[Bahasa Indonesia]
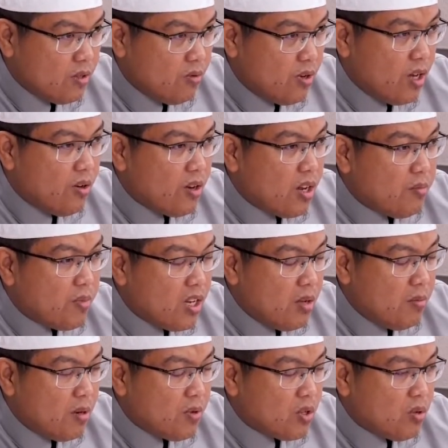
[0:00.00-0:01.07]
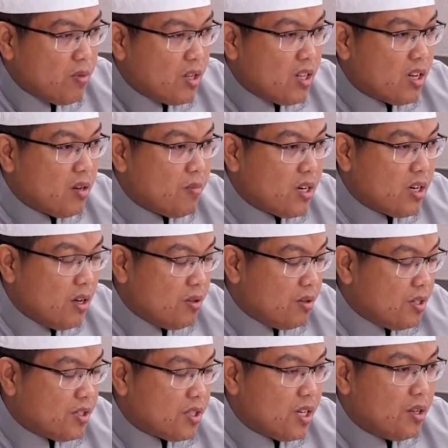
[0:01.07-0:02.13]
Wahai orang yang beriman bertobatlah kepada
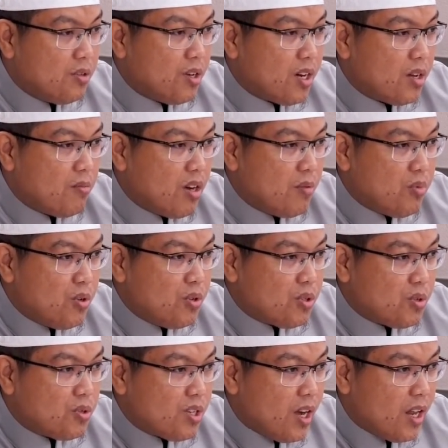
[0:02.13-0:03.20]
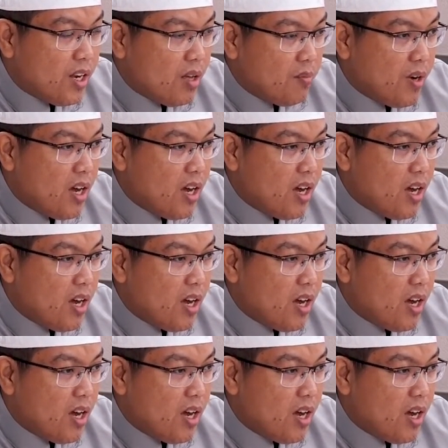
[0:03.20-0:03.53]
Allah niscaya Allah akan mengampuni dosa-dosa kalian.